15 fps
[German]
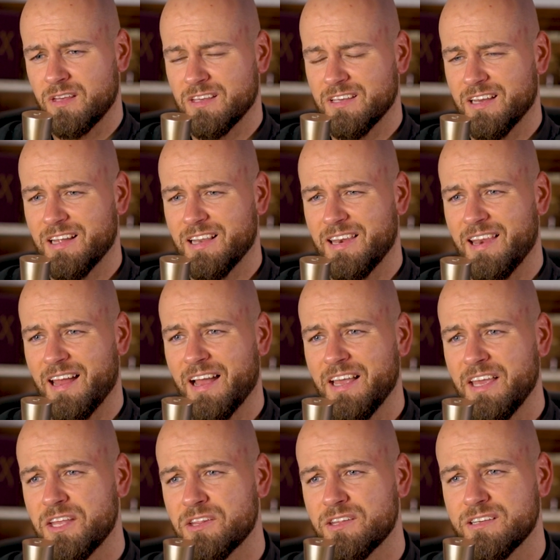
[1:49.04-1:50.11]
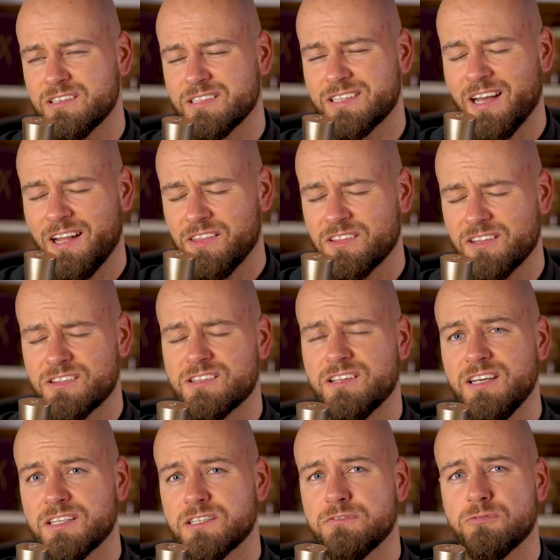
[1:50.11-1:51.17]
ja, leichte, ganz, ganz
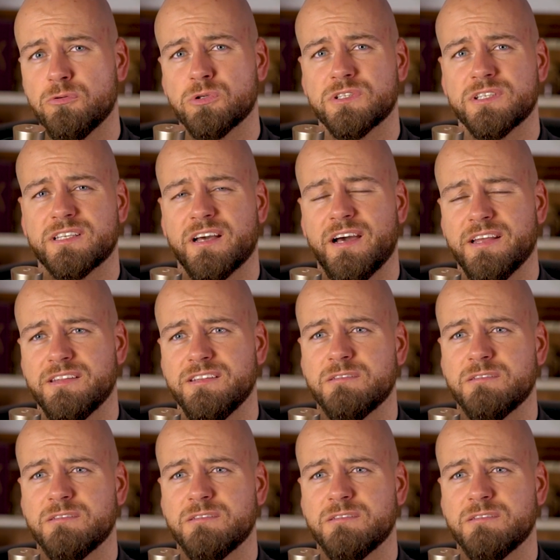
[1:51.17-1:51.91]
leichte Fruchtigkeit,